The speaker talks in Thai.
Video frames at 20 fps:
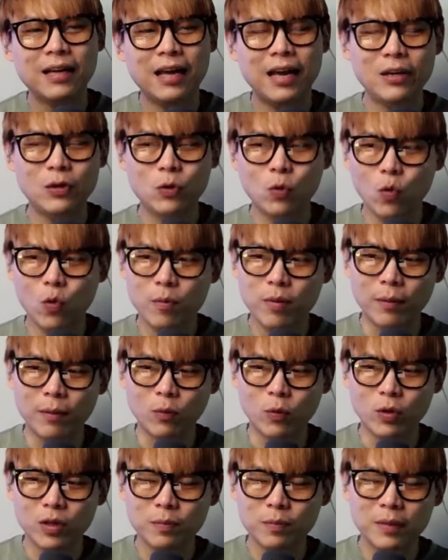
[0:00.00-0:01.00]
ให้ดูว่าแบบ
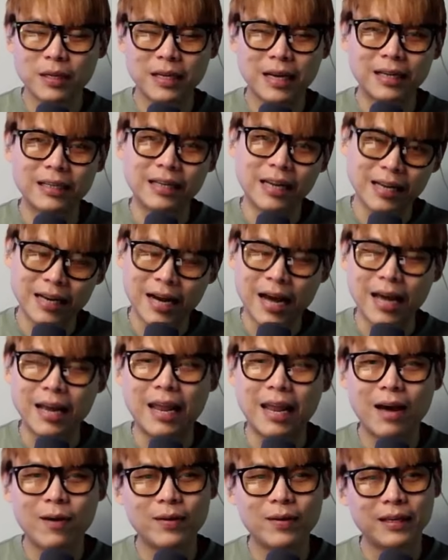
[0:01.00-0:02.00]
อุ้ยมีการเทขาย
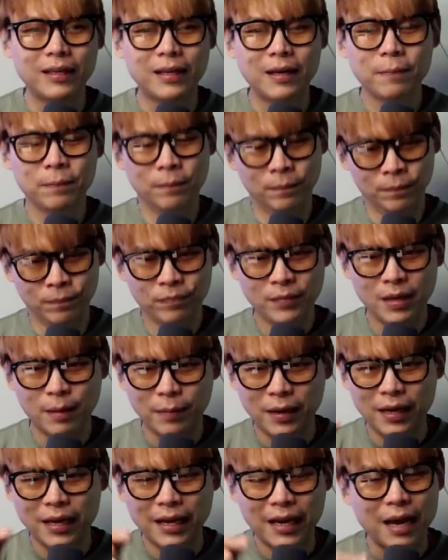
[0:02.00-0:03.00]
แล้วอะไรเงี้ย
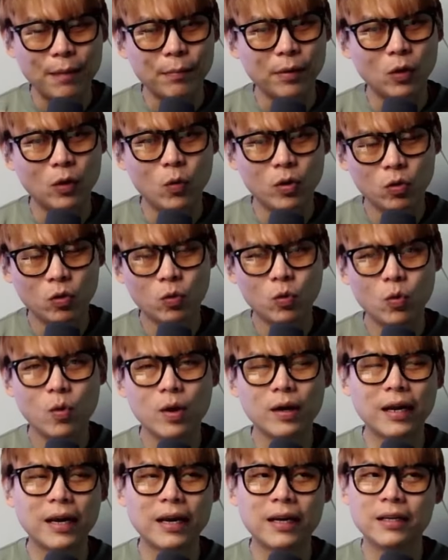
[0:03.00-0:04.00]
ทำให้ราคามันล่วงล่
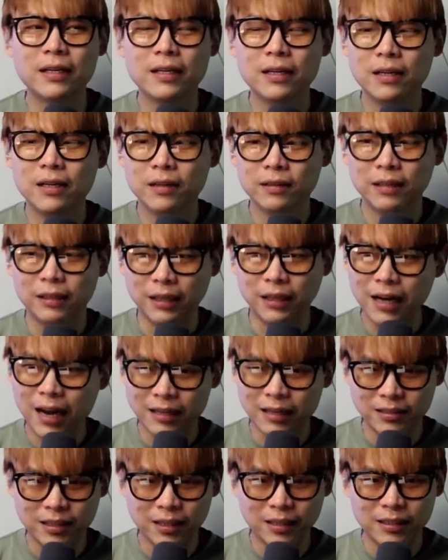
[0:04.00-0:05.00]
วงนะฮะแต่ถ้าห
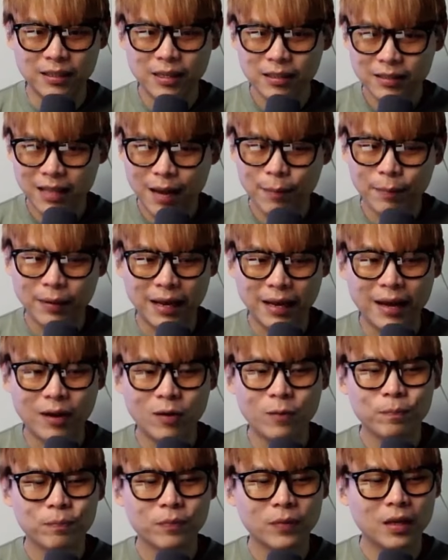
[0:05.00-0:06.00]
ลังจากเลือกตั้งไปแล้
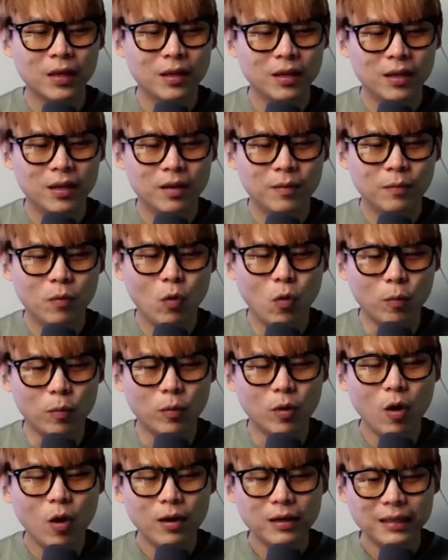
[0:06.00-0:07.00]
วผม
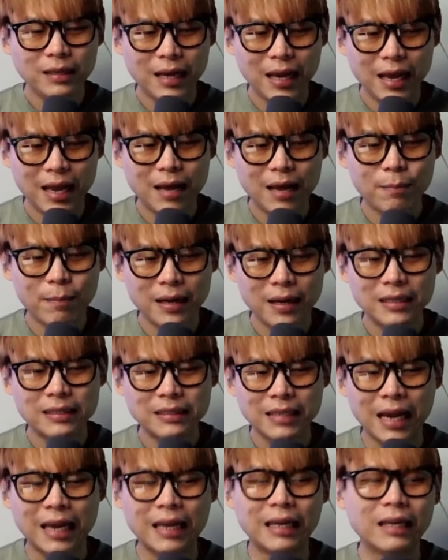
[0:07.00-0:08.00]
ค่อนข้างมั่น
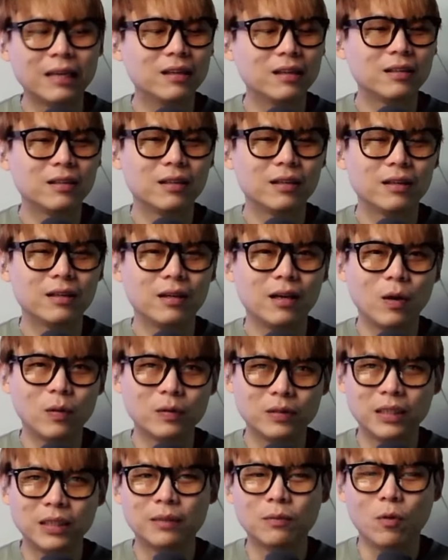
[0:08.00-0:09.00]
ใจเอา
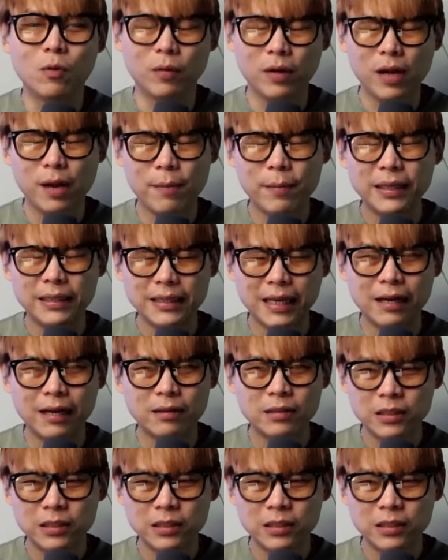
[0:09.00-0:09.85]
จริงผมค่อนข้างมั่นใจและ